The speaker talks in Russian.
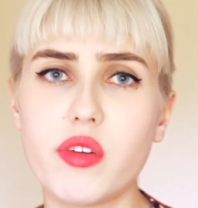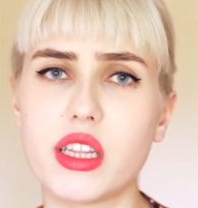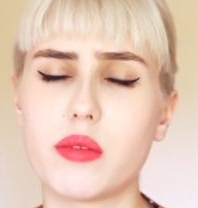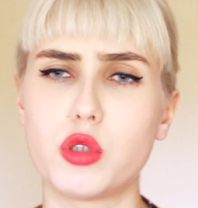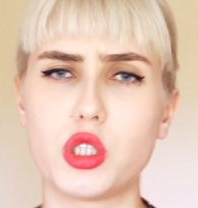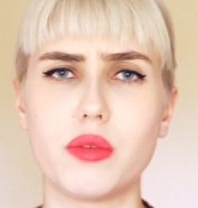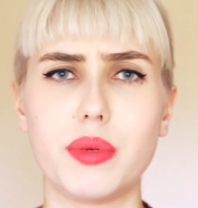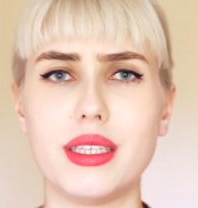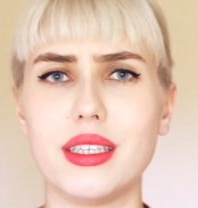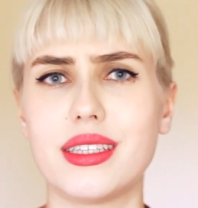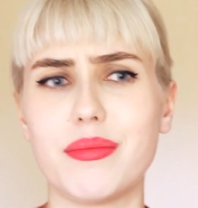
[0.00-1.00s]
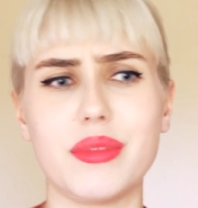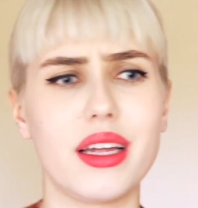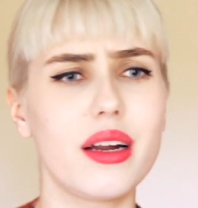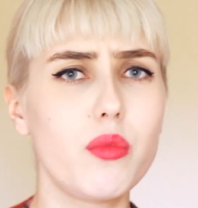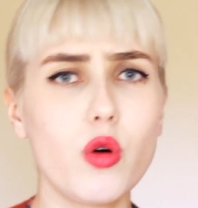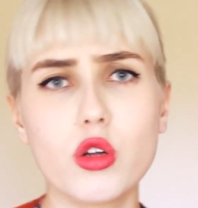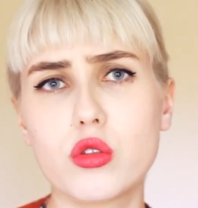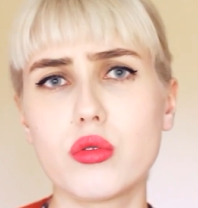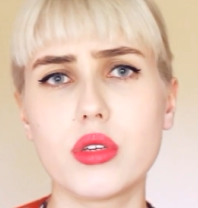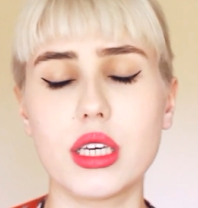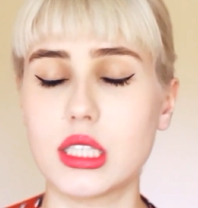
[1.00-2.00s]
в это можно пойти там на
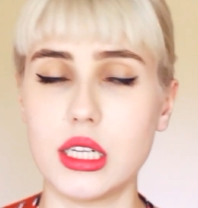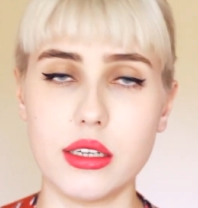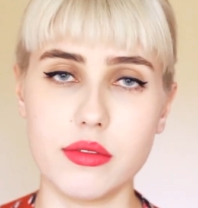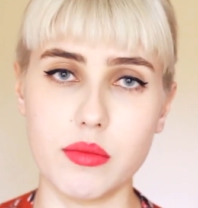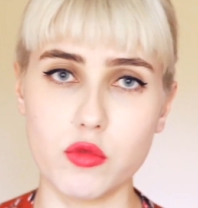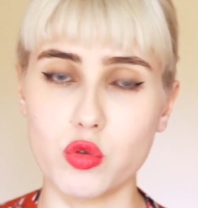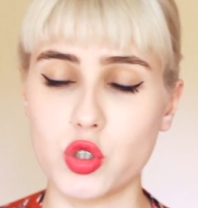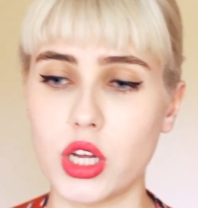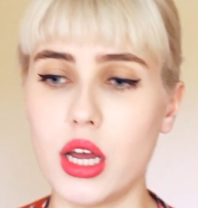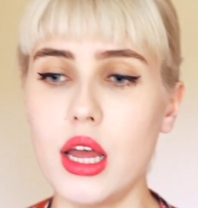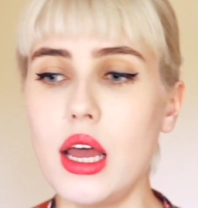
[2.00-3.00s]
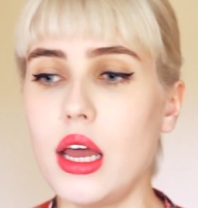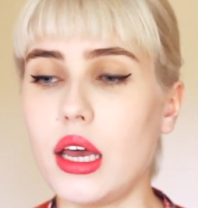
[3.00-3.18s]
работу, если вам нужно,